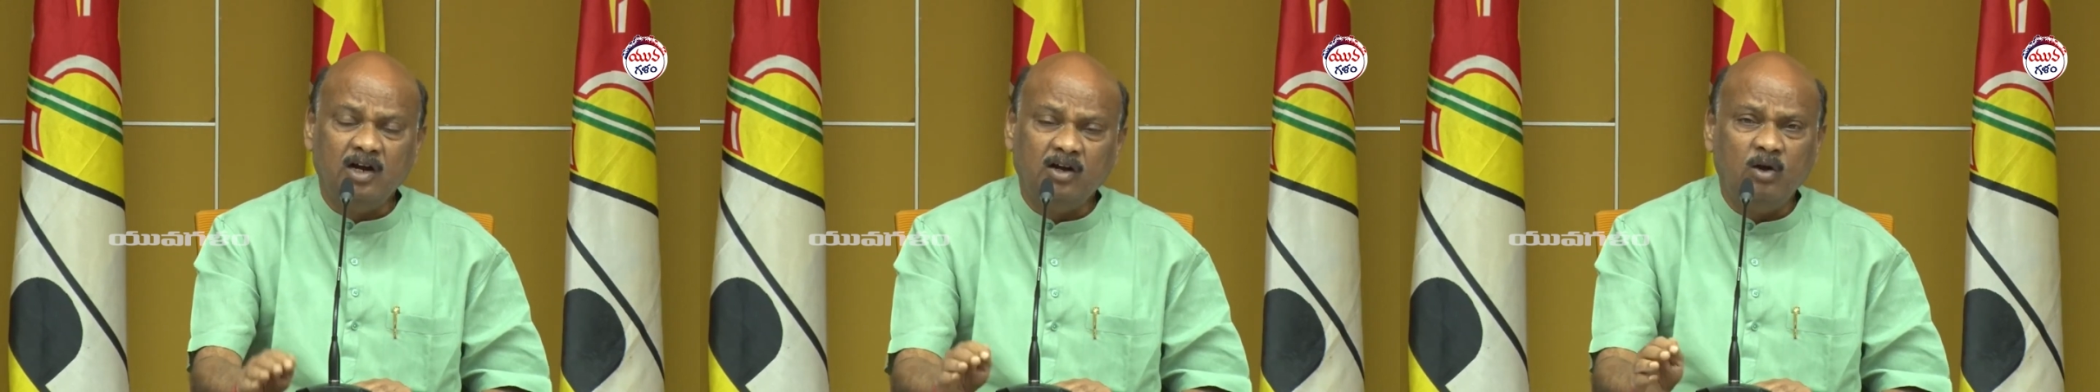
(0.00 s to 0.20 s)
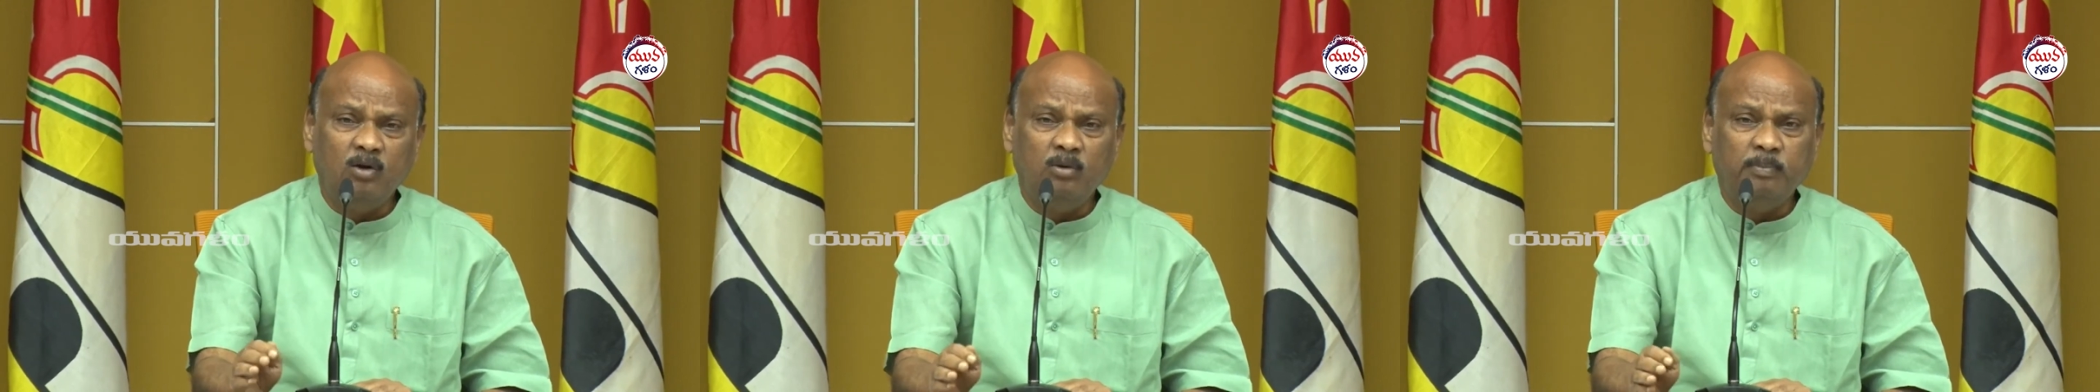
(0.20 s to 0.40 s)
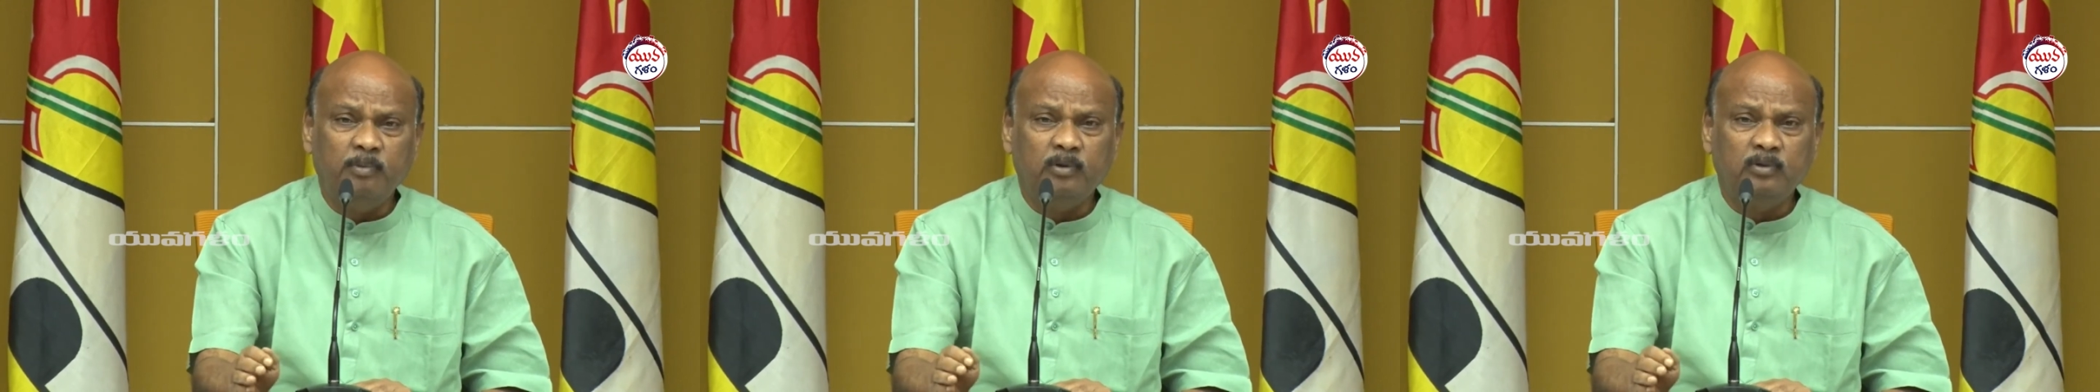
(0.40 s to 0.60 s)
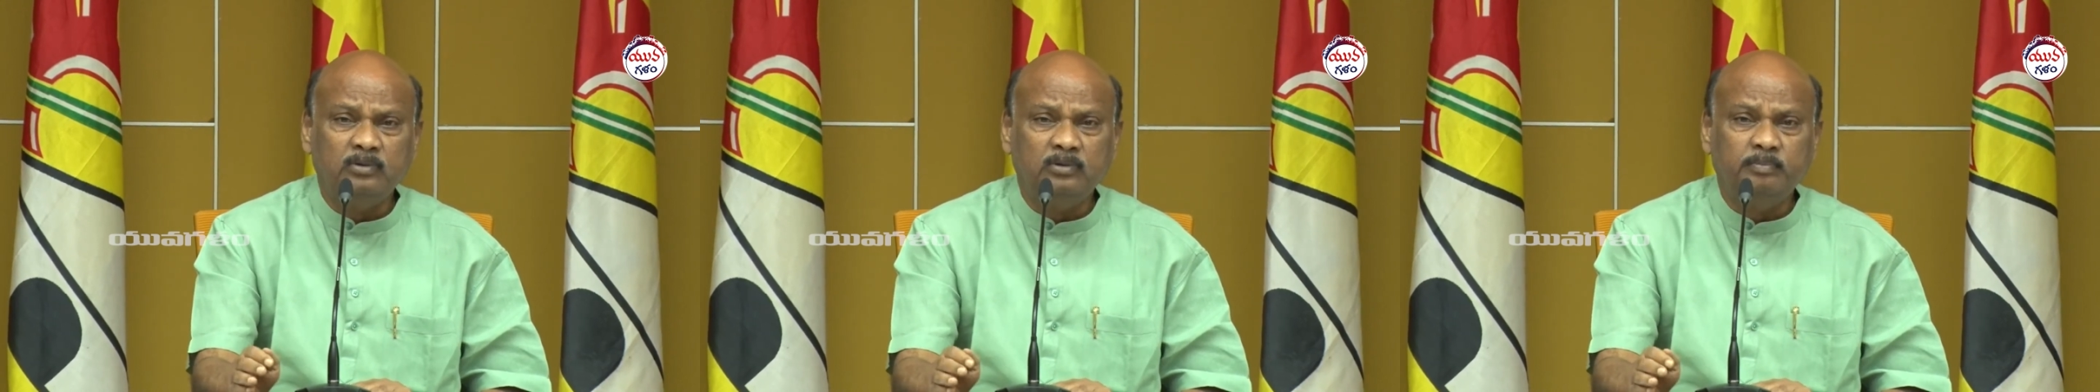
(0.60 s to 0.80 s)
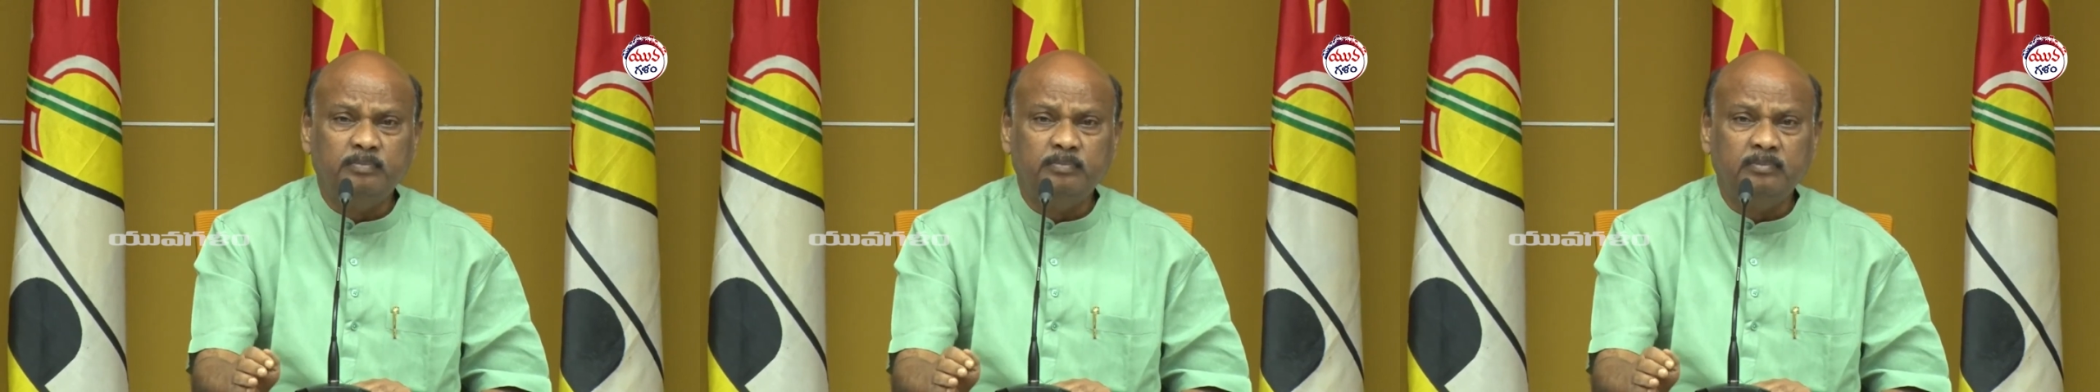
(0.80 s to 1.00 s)
దాంట్లో
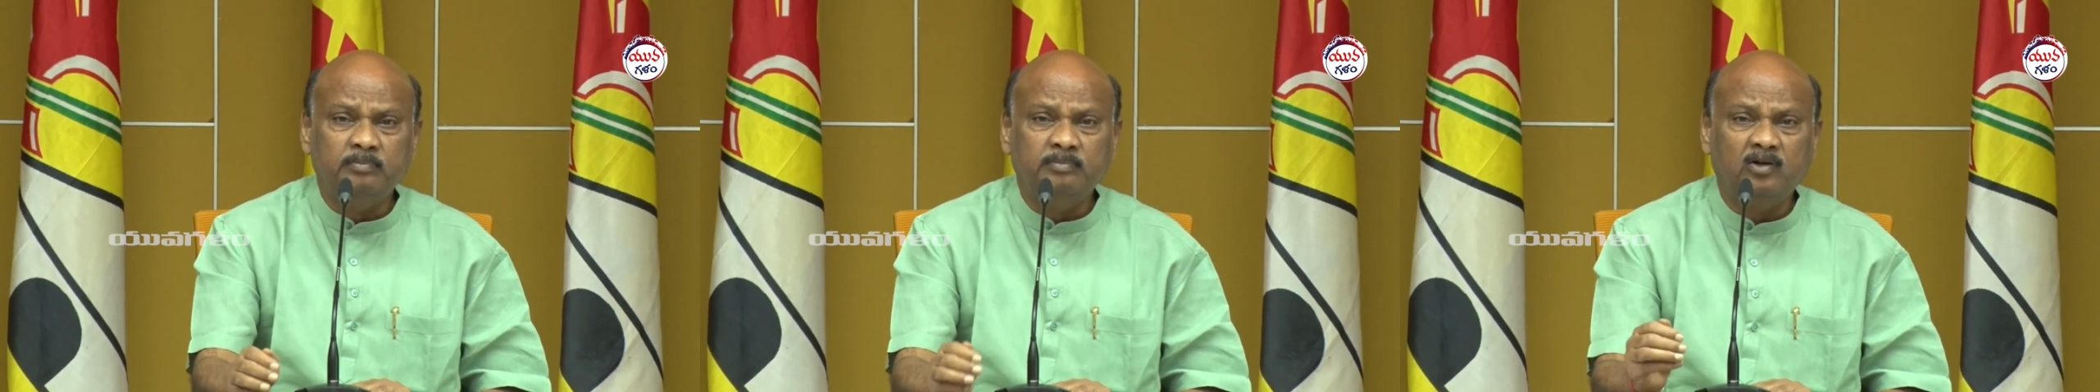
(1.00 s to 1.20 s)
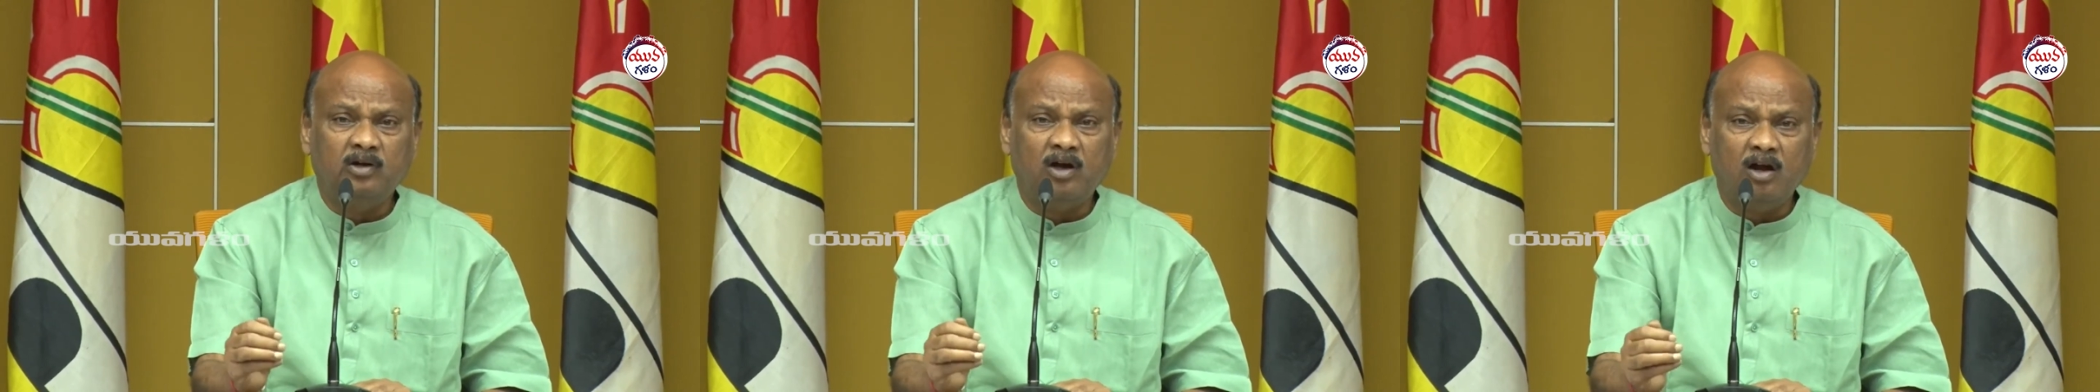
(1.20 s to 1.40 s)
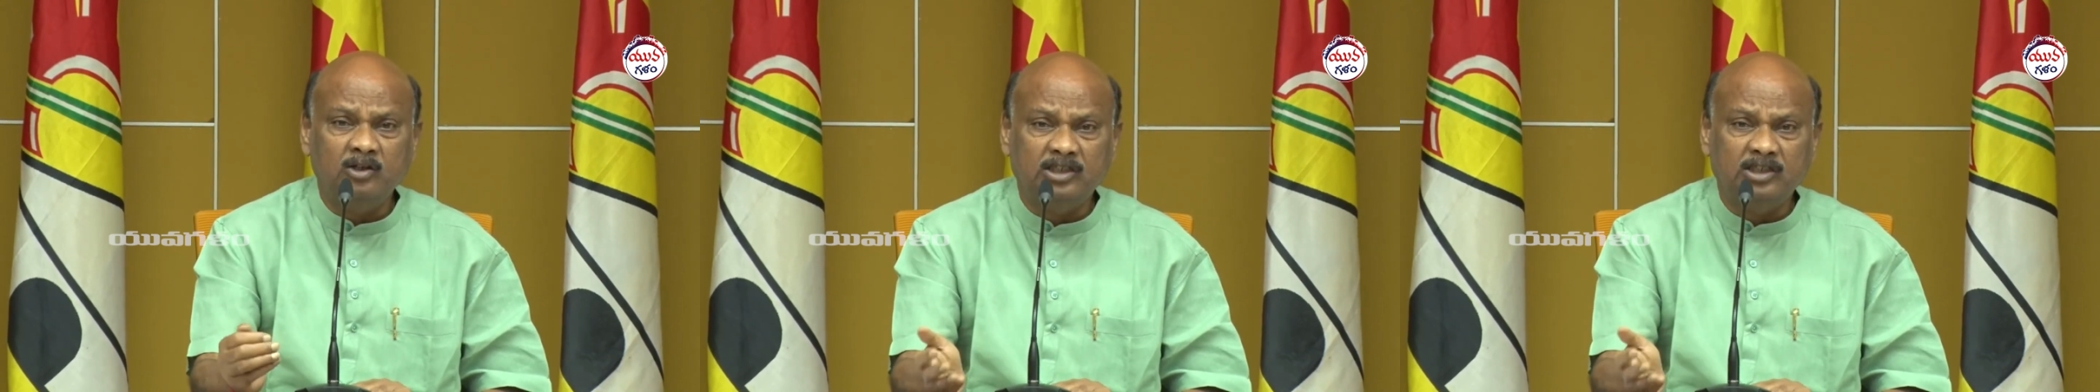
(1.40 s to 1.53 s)
మనం